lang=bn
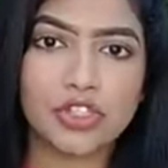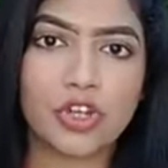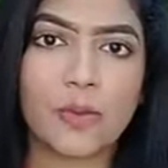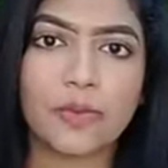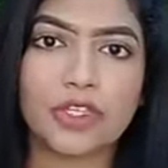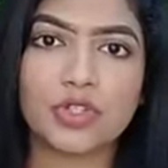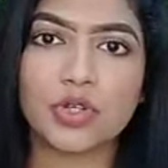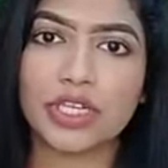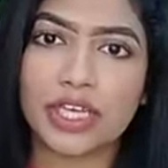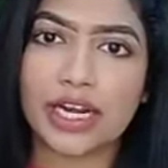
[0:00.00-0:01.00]
সব কিছু
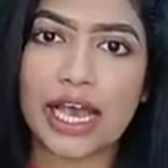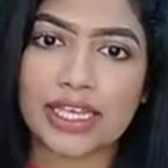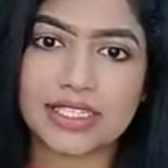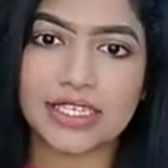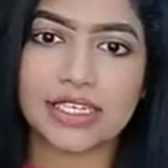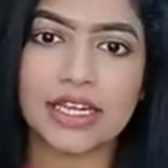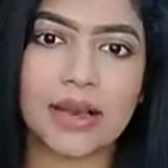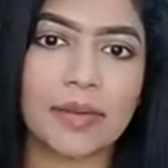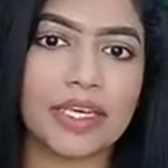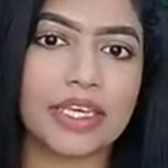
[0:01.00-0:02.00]
ক্লিয়ার আছে কিনা
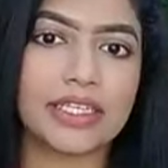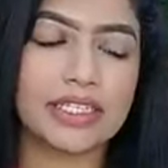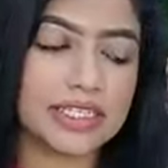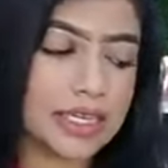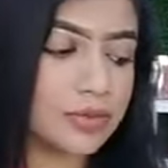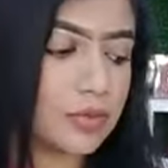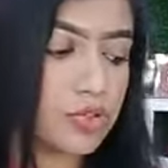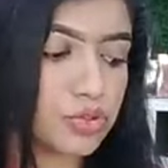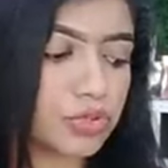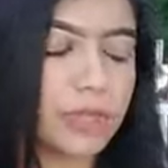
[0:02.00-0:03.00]
আমাকে ঠিকঠাক মতো
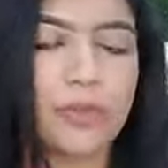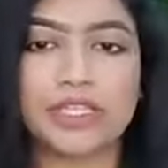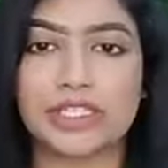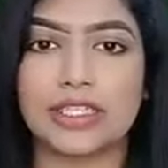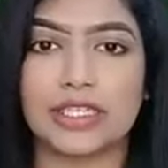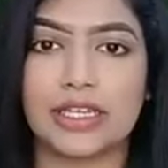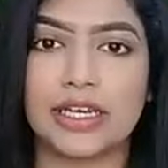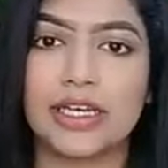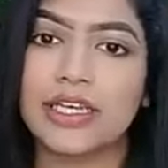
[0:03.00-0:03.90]
শুনতে পাচ্ছেন কিনা না